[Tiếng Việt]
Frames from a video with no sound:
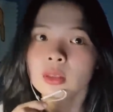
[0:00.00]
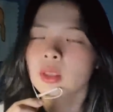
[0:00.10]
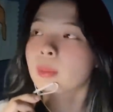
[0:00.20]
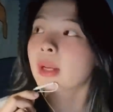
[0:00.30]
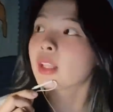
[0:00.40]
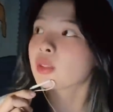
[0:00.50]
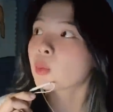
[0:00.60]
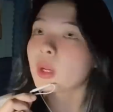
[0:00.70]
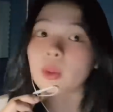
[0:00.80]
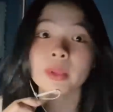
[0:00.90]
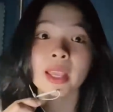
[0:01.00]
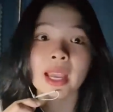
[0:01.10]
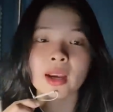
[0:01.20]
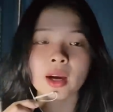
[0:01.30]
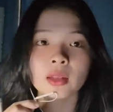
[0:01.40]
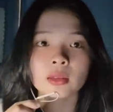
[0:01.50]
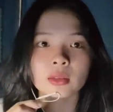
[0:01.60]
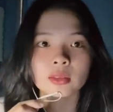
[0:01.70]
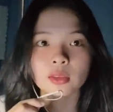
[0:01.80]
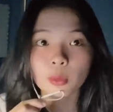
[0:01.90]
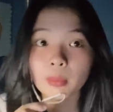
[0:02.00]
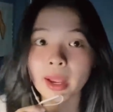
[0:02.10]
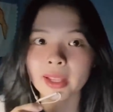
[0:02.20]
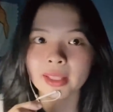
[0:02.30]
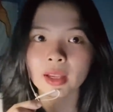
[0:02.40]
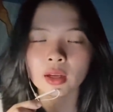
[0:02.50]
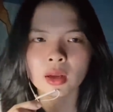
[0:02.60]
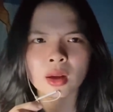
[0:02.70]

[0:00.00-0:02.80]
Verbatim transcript: kịp ba nhìn xung quanh không thấy ai hết nhưng mà nha